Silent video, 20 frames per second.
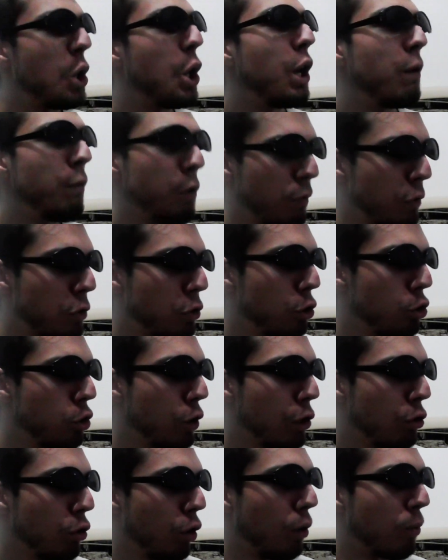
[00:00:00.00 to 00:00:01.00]
Ja, ich bin jetzt sicher,
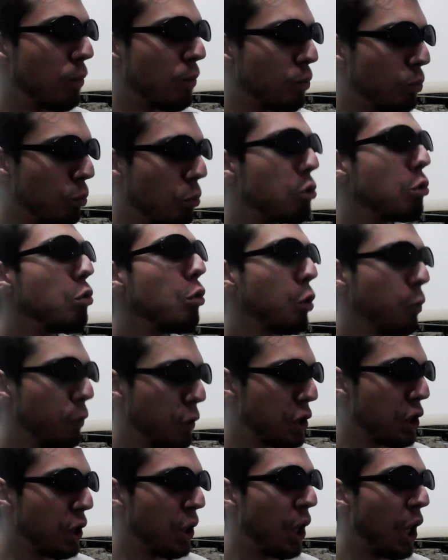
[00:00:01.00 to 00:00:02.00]
Alter. Musst du doch
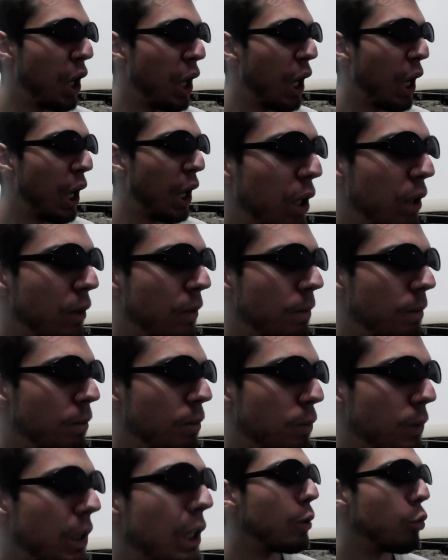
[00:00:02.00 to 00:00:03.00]
wissen.
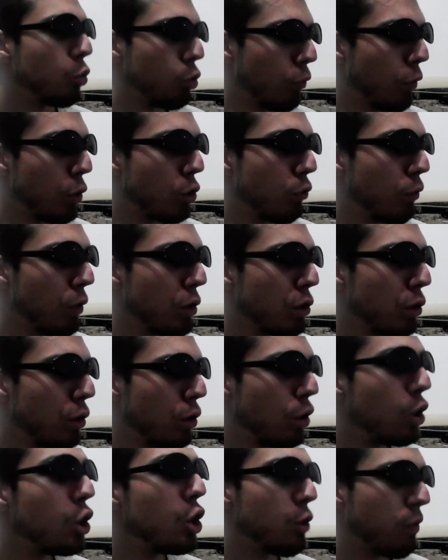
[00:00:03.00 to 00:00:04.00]
Oder weißt du was?
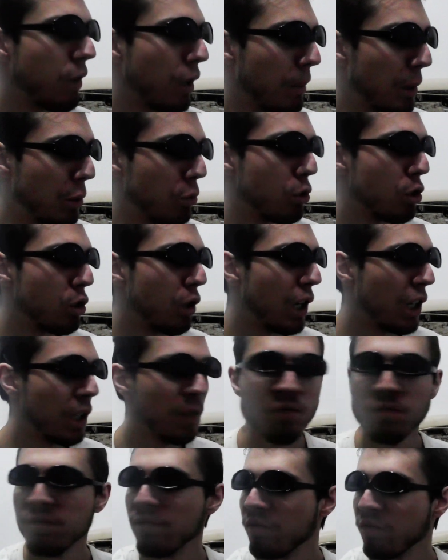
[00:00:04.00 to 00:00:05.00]
Ich frag mal kurz nach.
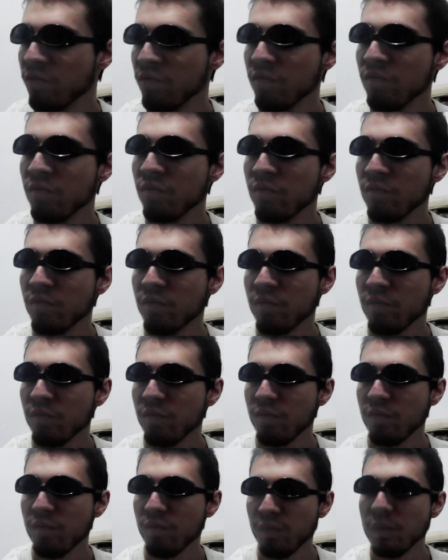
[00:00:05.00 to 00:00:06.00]

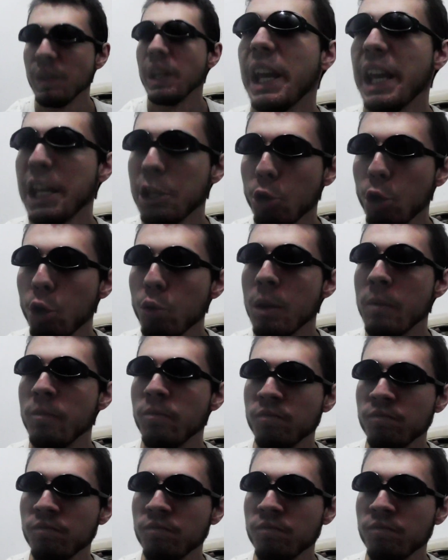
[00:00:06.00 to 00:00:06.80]
Ey, yo!